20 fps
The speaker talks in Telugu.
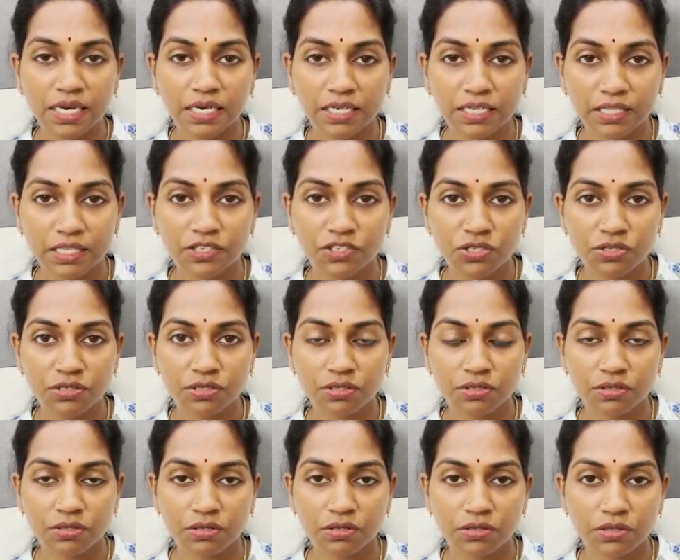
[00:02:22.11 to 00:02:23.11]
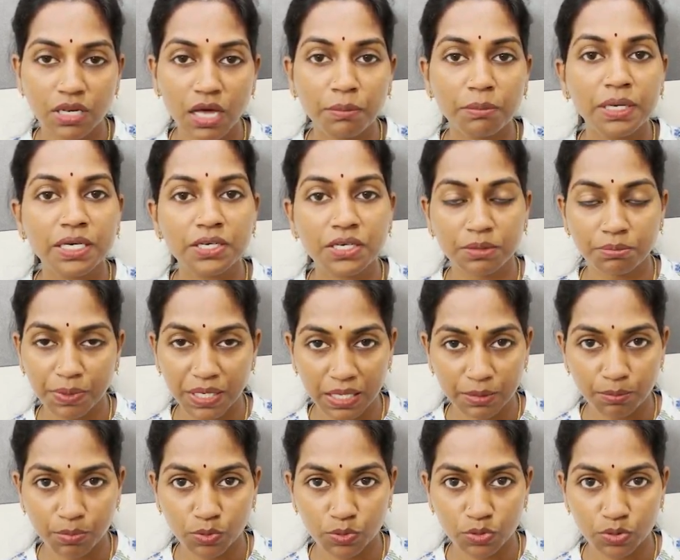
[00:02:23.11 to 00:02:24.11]
అనేది డబుల్ ట్రిపుల్
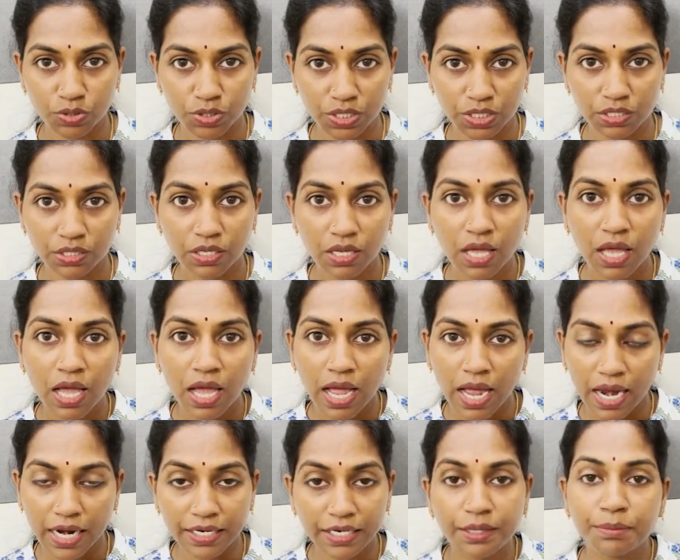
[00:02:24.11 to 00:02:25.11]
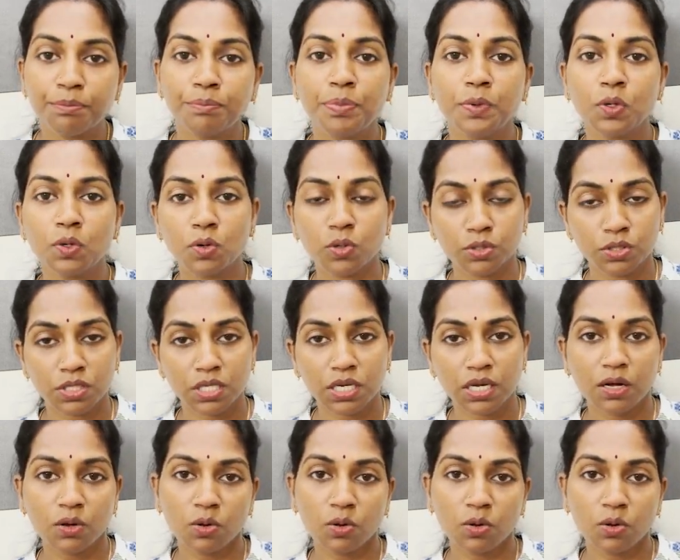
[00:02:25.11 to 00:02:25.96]
అయిపోతుంది అండ్ ఇప్పుడు కొత్తగా